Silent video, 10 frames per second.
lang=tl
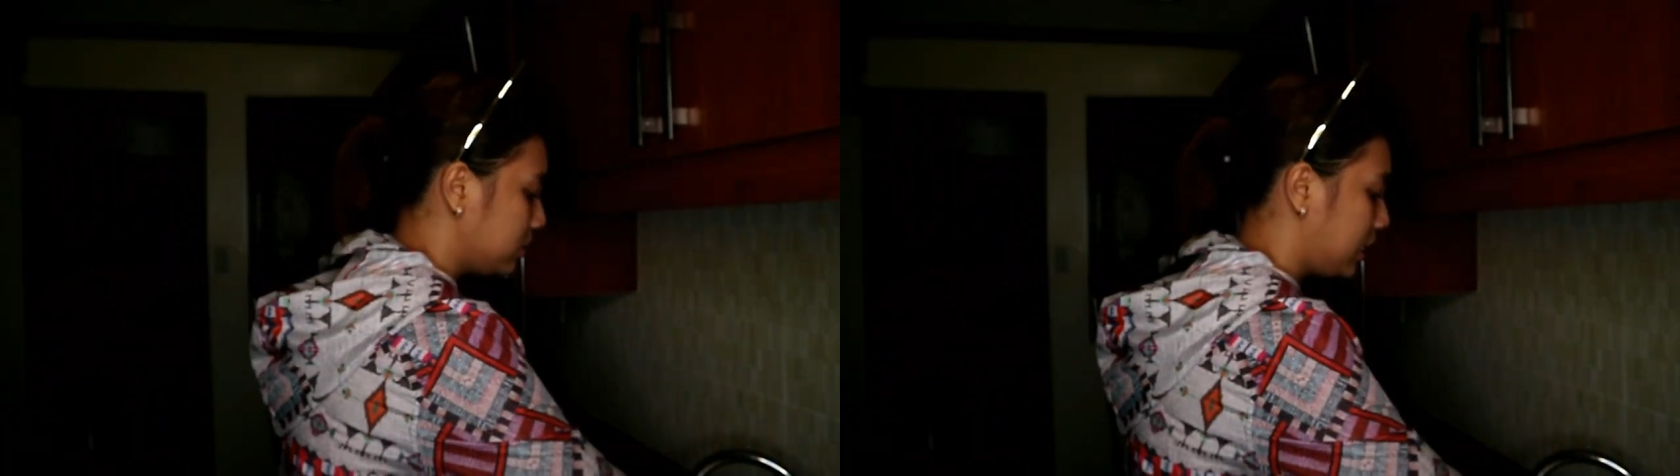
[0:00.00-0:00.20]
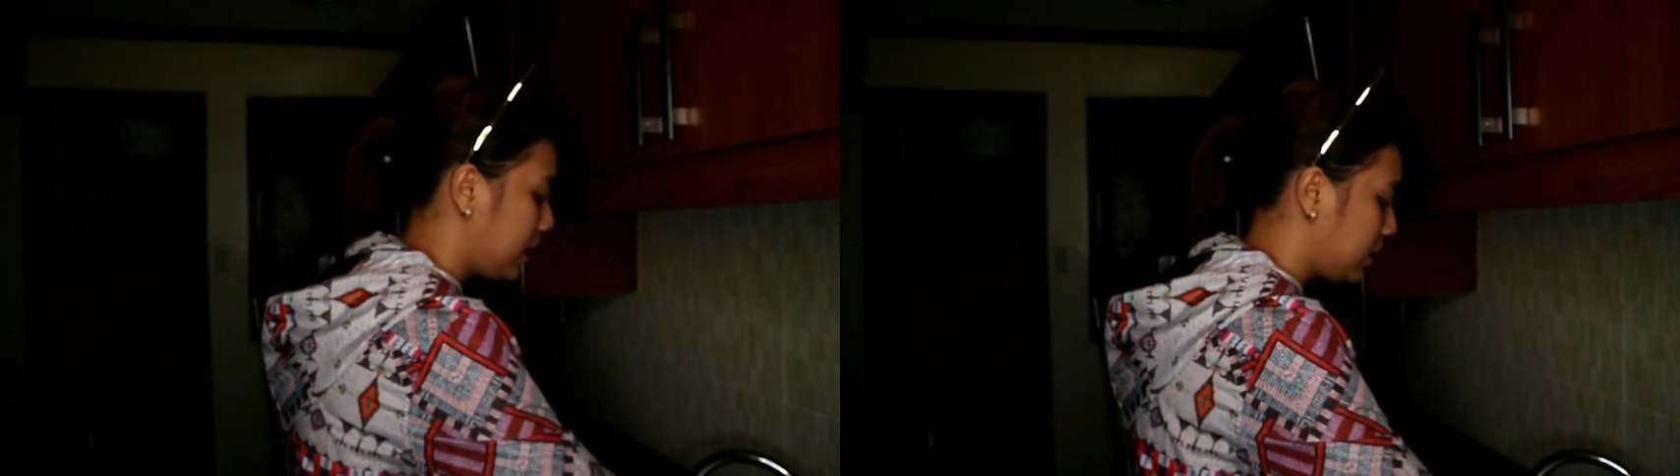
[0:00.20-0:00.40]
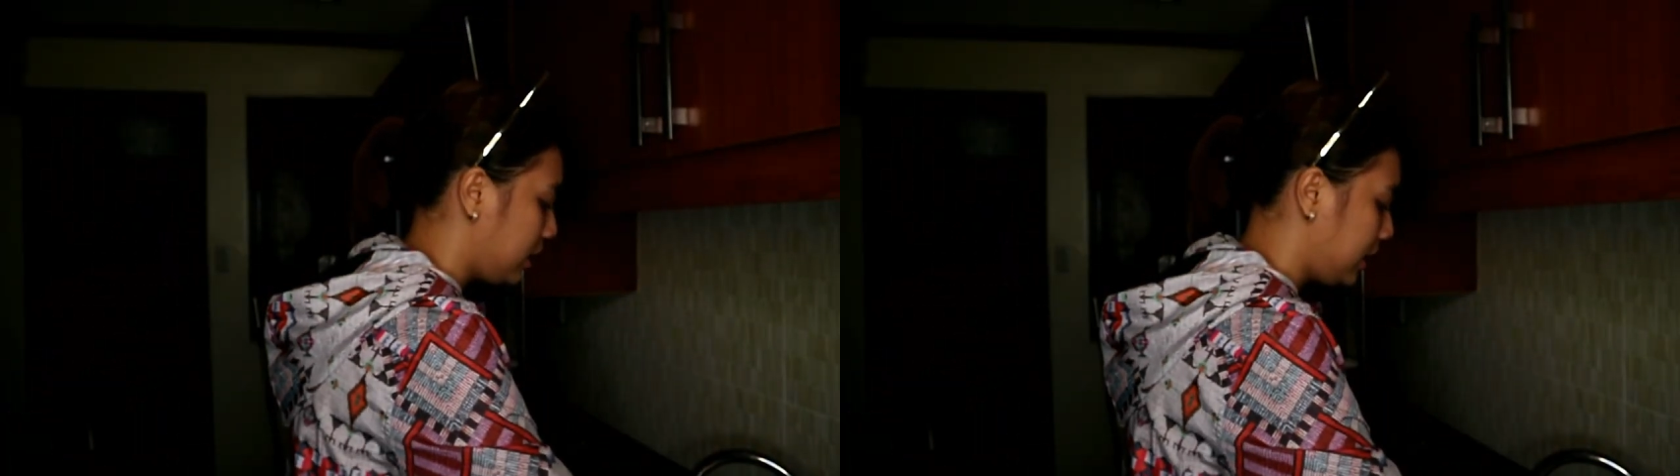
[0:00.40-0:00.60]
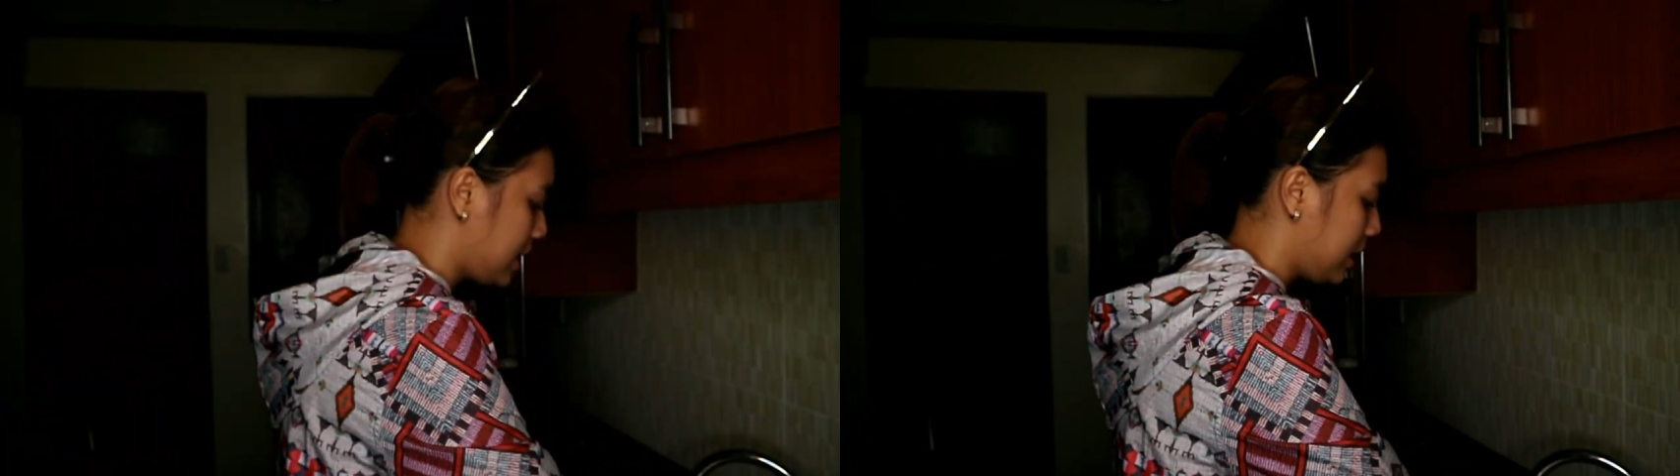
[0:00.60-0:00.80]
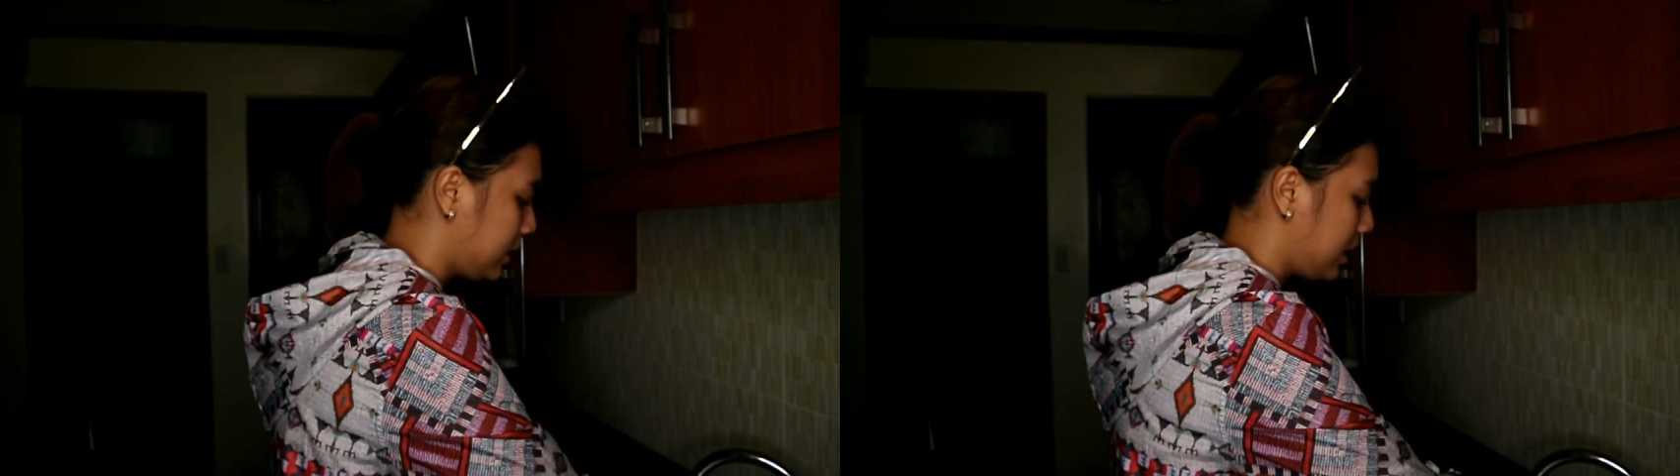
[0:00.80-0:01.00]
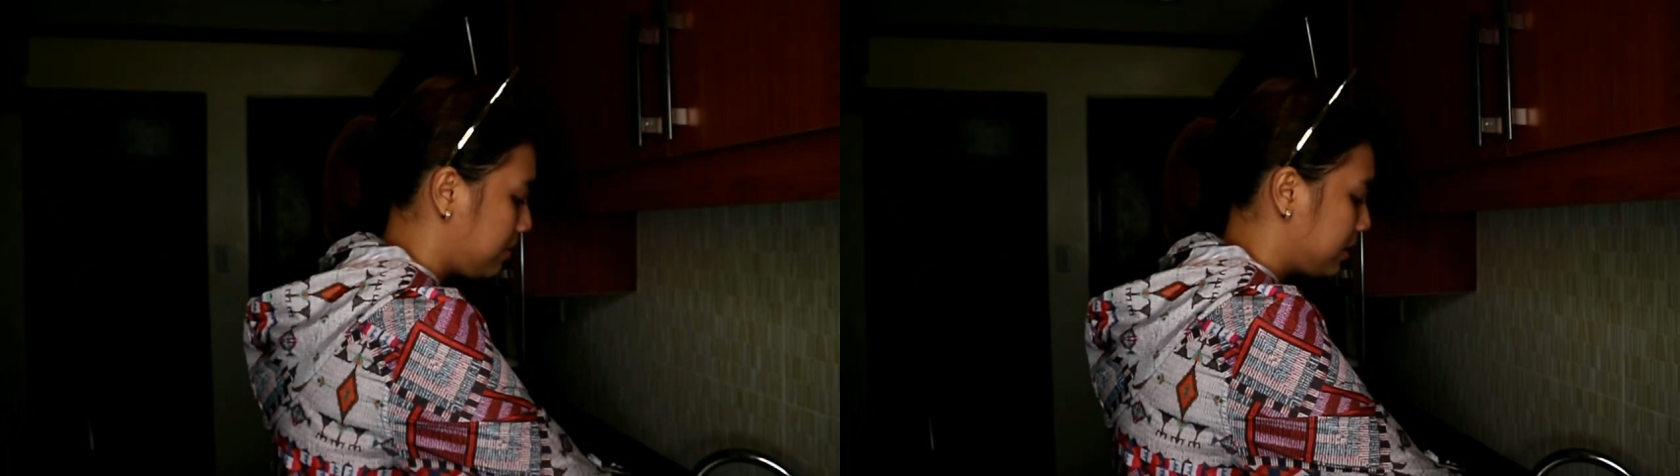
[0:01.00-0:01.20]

So, takanin natin,